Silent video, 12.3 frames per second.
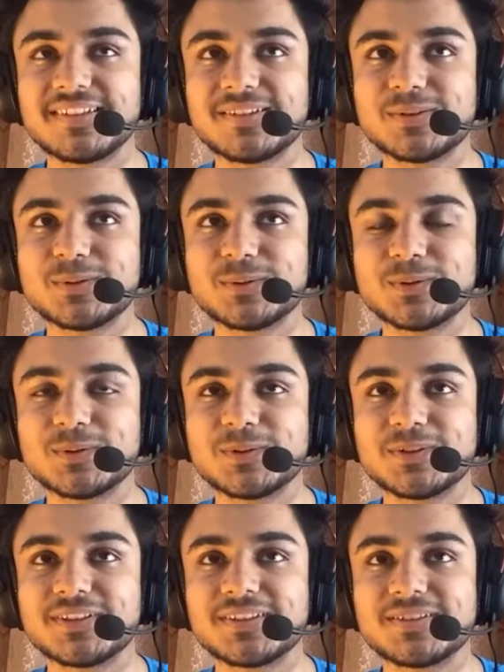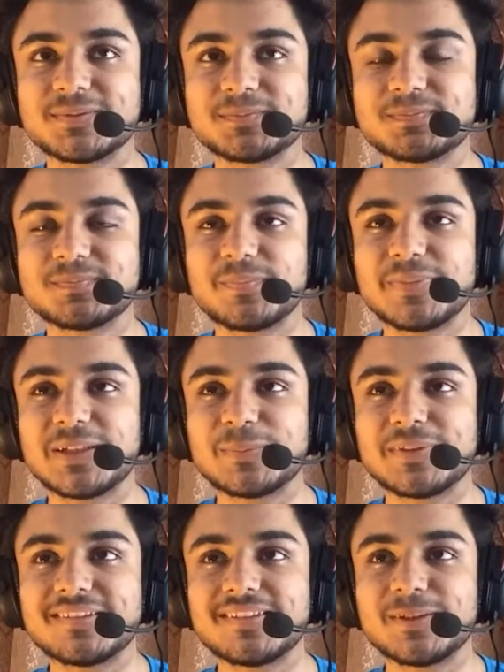के और
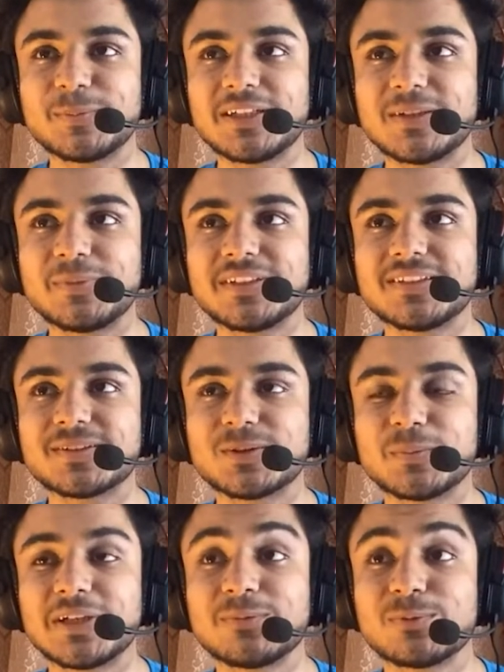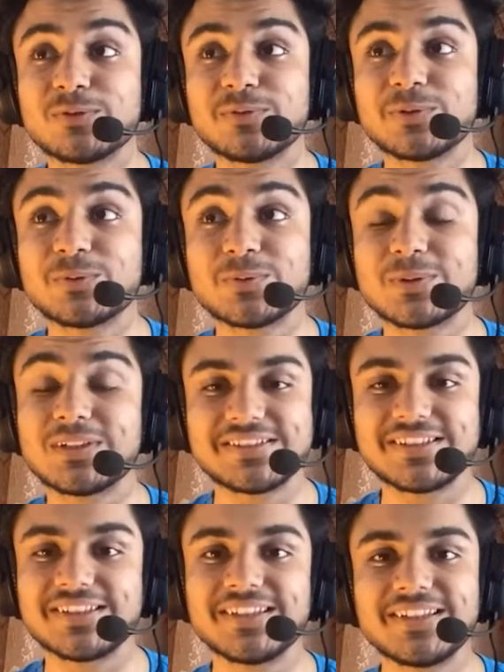पी में अभी तक तो हमारी परफॉर्मेंस ओवरऑल
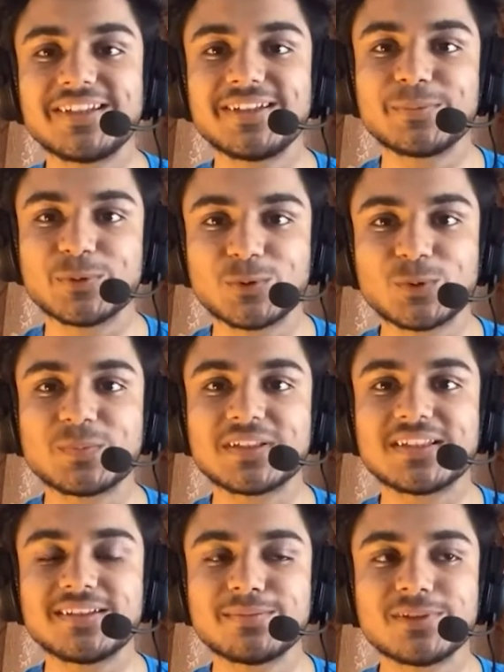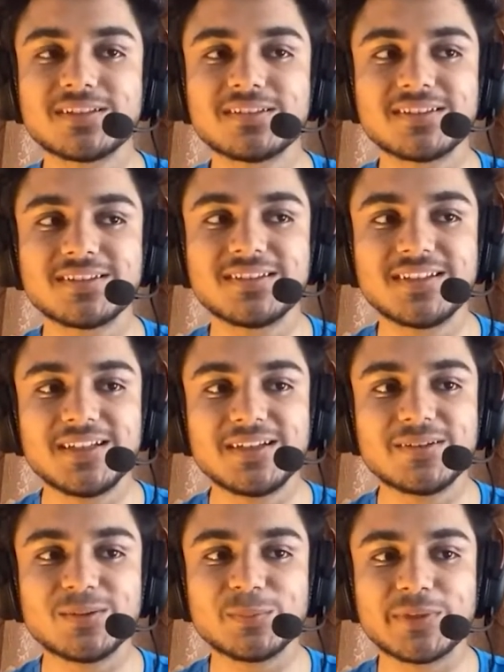अच्छी नहीं रही हमें खुद पता है इस बात का
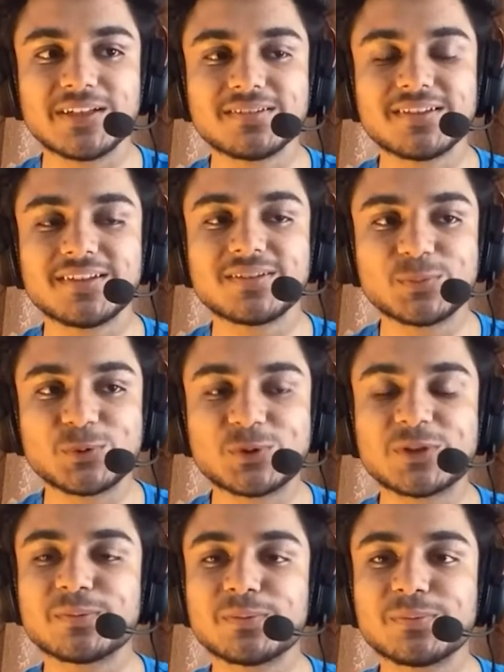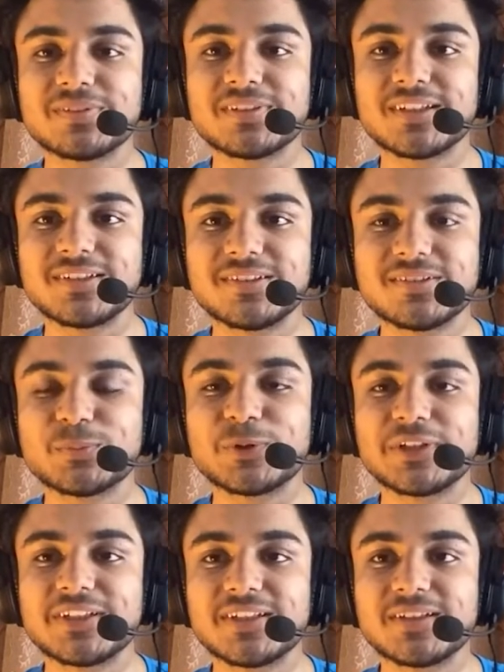हमारे सारे सपोर्टर भी सारे
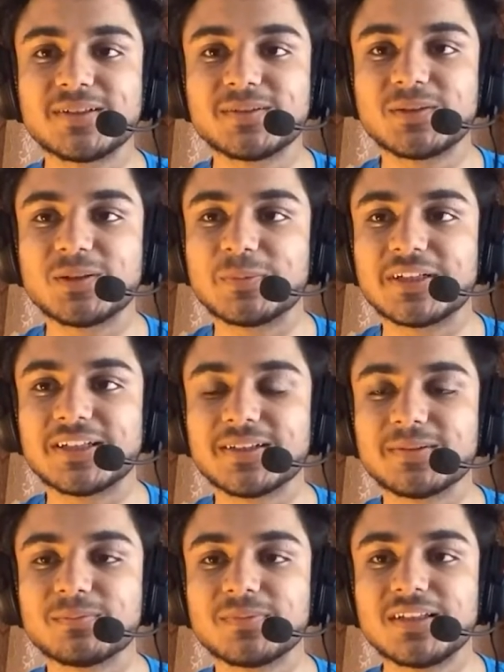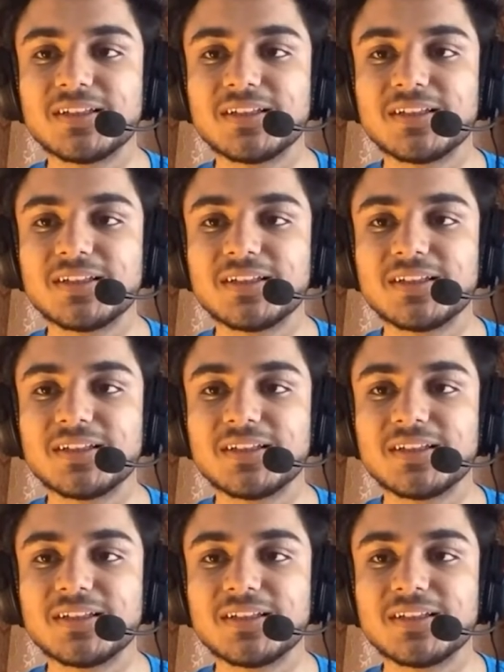डिसअपॉइंट हैं हमारे